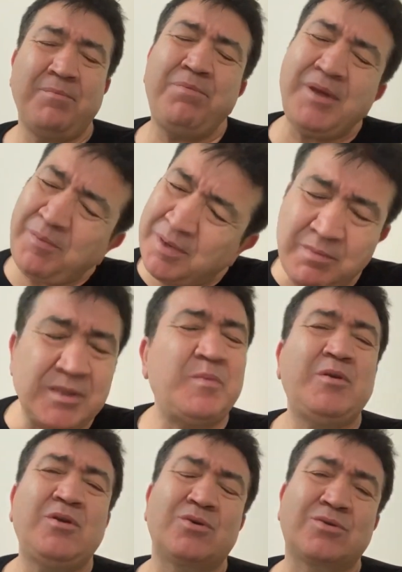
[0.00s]
Birbirimizi
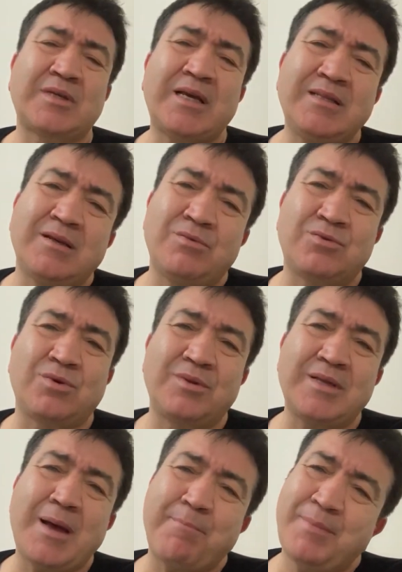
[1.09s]
biliyoruz Sayın Davutoğlu.
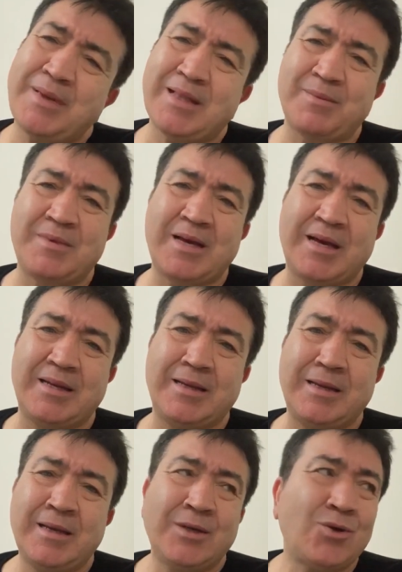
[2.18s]
Yapmayalım yani.
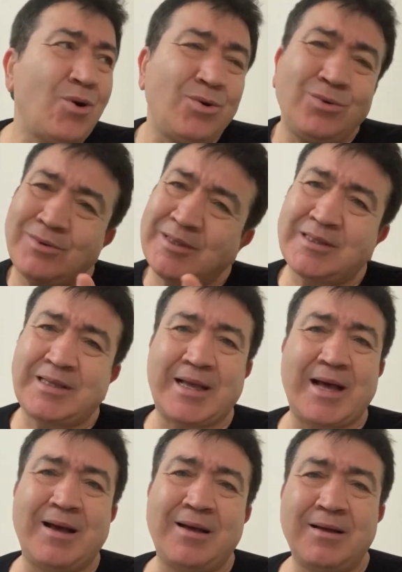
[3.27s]
Gördük sizde
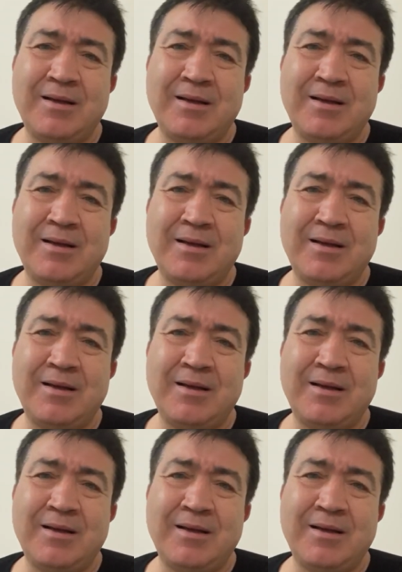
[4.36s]
ya.